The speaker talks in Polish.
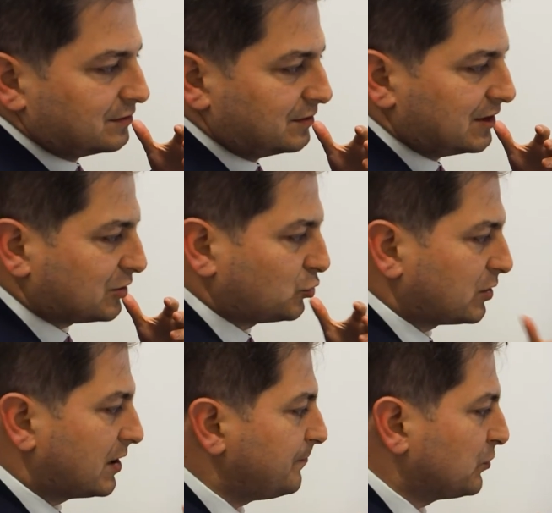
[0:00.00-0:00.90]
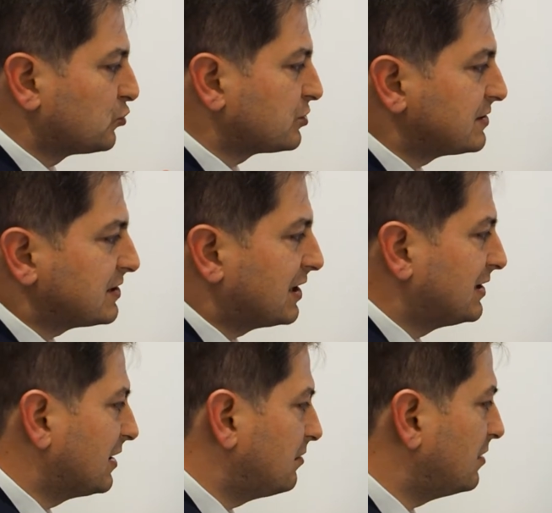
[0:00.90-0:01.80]
niektóre urządzenia
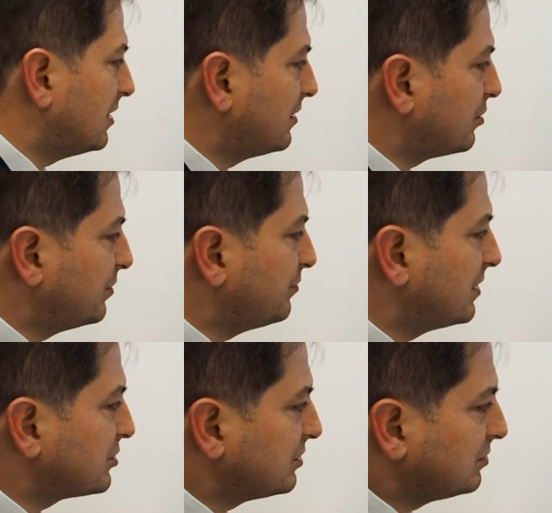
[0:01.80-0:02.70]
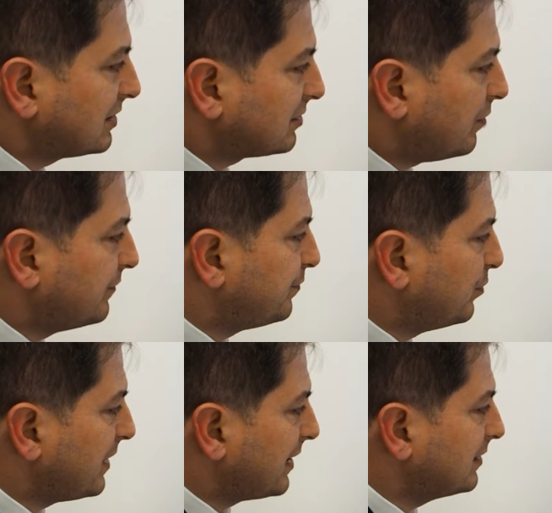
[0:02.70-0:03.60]
dają, ale robimy jeszcze dodatkowe
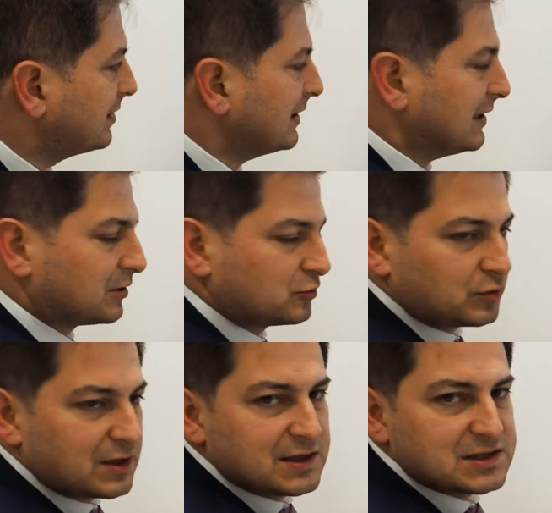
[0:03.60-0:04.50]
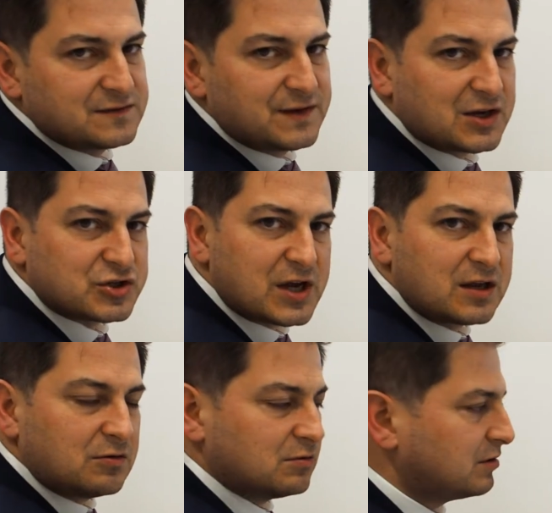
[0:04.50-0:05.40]
pomiary, które
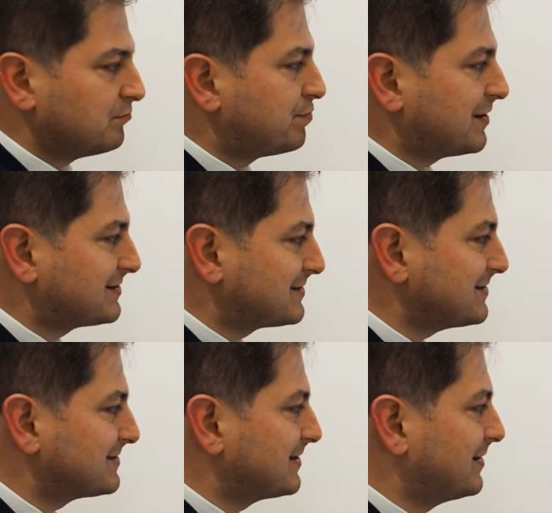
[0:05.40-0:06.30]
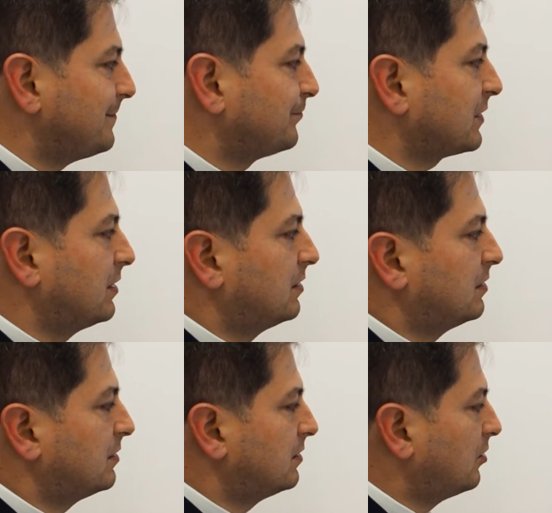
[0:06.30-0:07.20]
zwiększają precyzję
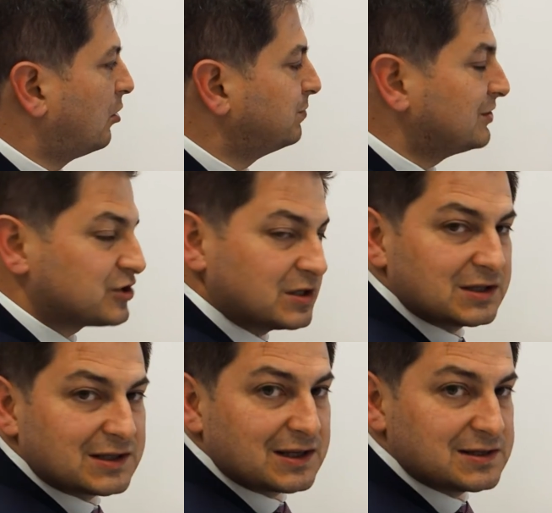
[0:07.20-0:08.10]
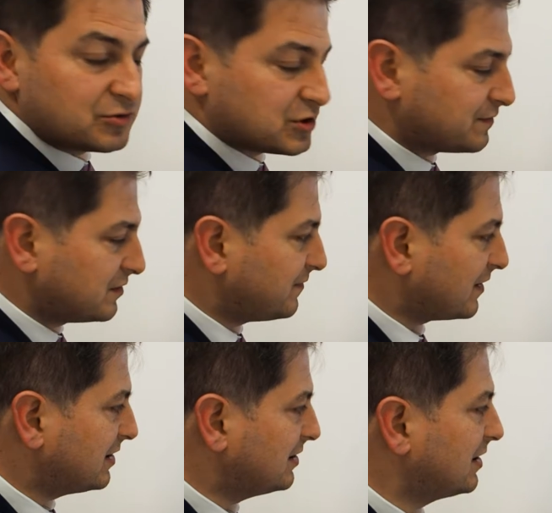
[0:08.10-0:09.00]
obliczenia takiej soczewki
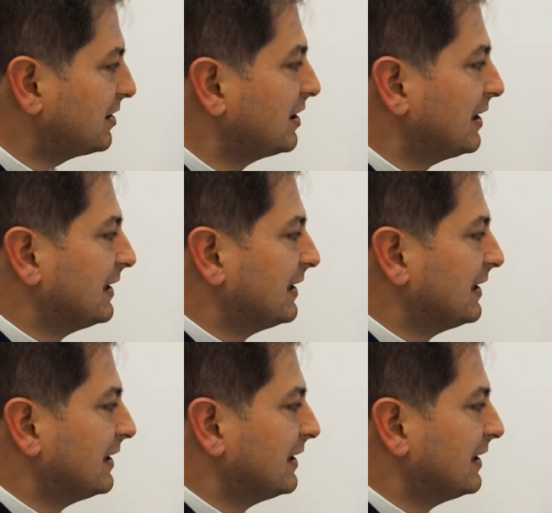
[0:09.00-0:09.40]
fakijnej.